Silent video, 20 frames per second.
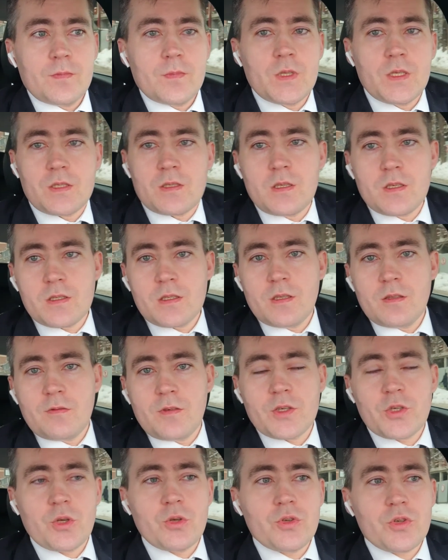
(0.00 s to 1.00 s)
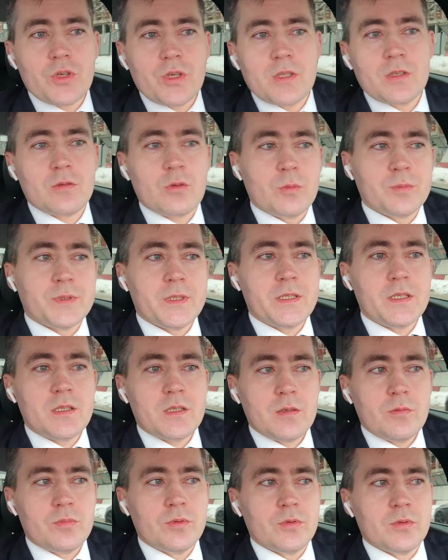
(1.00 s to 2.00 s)
Естественно, два счетчика никто
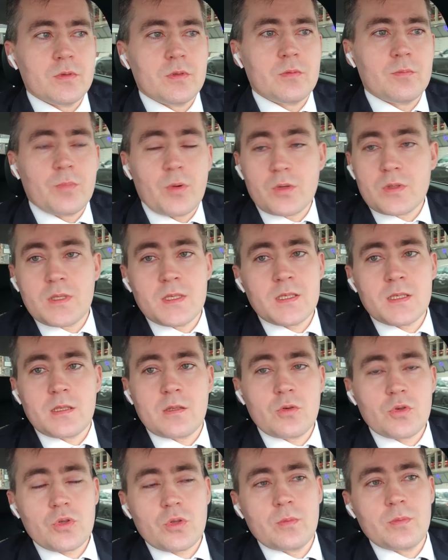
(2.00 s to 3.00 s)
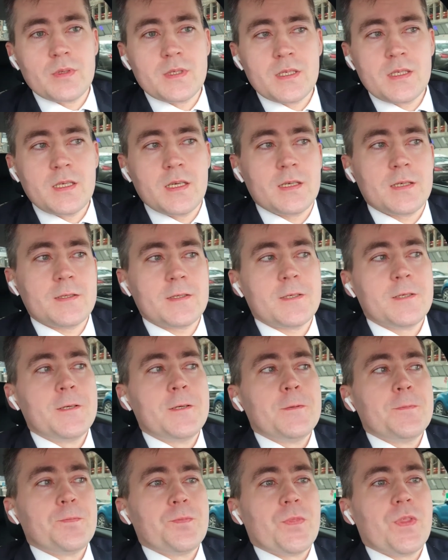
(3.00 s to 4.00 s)
платить не будет. Просто за то, чтобы заехать.
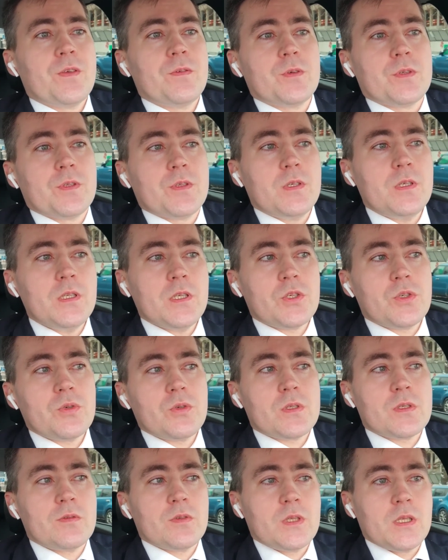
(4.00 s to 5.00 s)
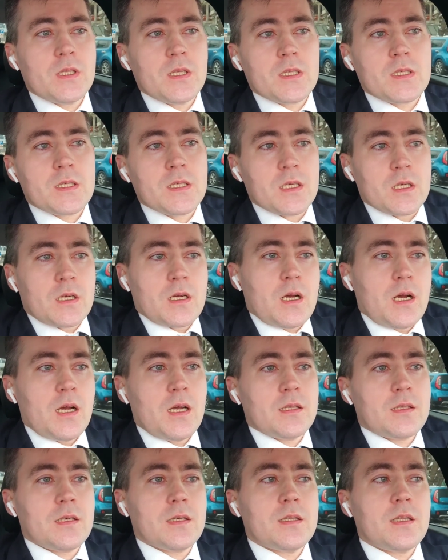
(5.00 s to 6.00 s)
Вот. И начнется вот этот цирк.
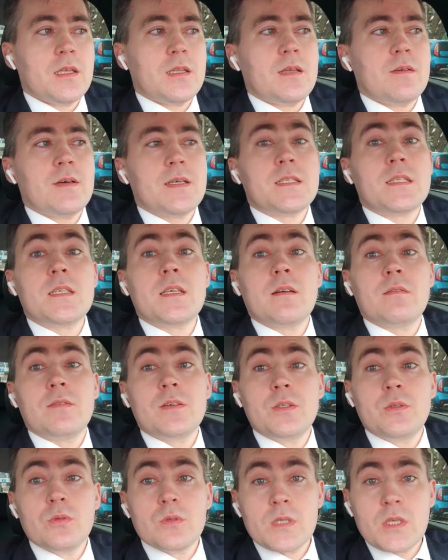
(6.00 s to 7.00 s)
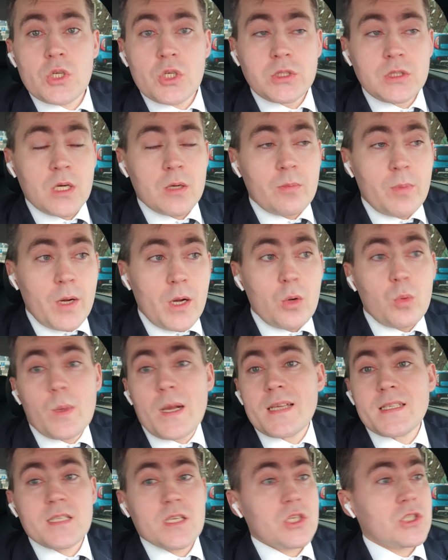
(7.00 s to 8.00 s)
А тогда давайте я выйду за шлагбаум.
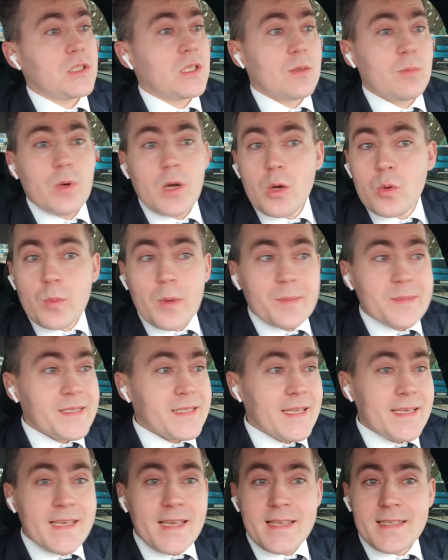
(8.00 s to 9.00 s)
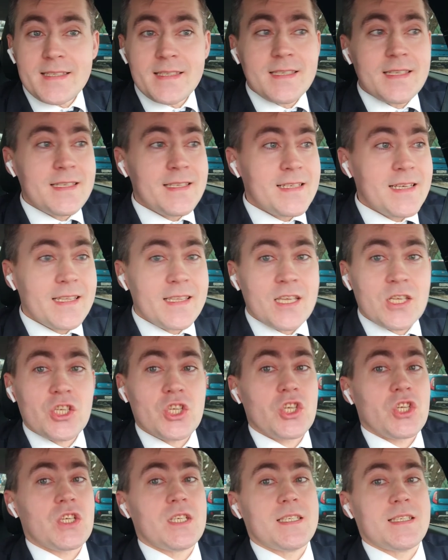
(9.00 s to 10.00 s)
А за шлагбаумом стоять нельзя
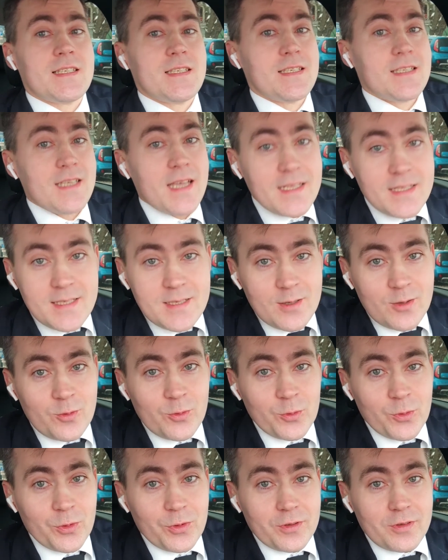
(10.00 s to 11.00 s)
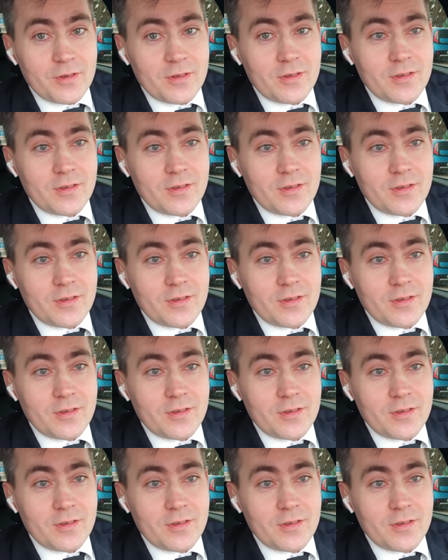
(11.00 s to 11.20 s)
даже 60 секунд.